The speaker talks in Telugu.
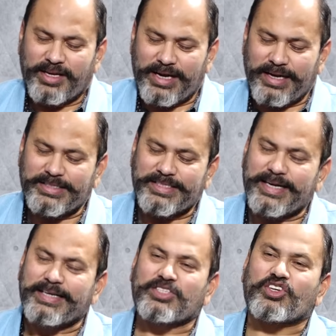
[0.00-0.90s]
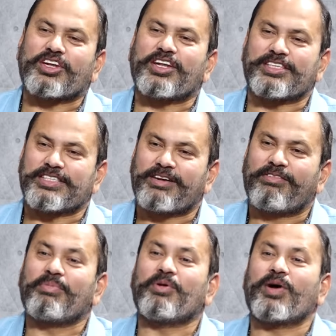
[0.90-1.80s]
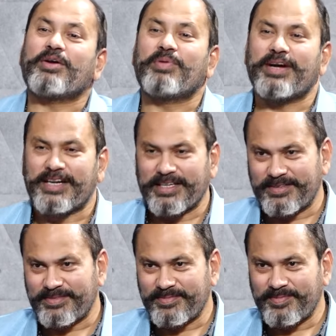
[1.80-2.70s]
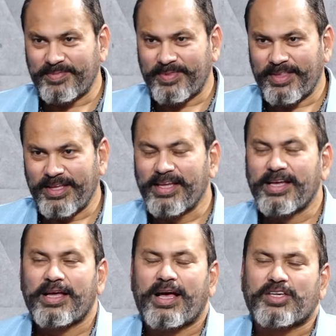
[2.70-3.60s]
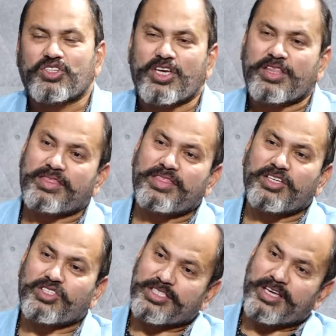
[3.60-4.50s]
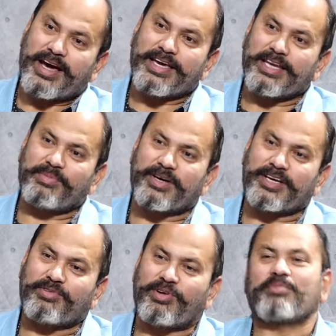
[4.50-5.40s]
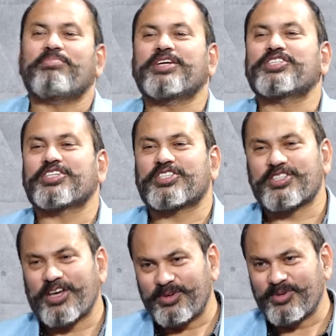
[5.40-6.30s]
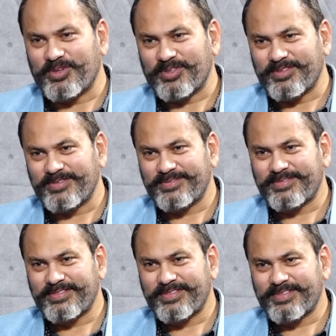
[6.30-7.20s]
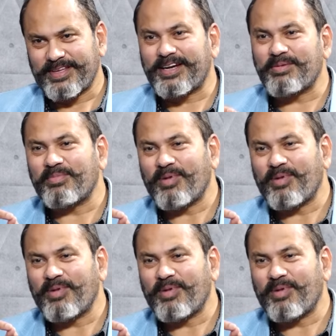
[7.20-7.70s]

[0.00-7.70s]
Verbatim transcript: ఇట్ విల్ సెండ్ సిగ్నల్స్ ఇట్ విల్ బి వైబ్రేటింగ్ శక్తి స్థాయిని బట్టి వైబ్రేషన్ స్థాయి ఉంటుంది అంటే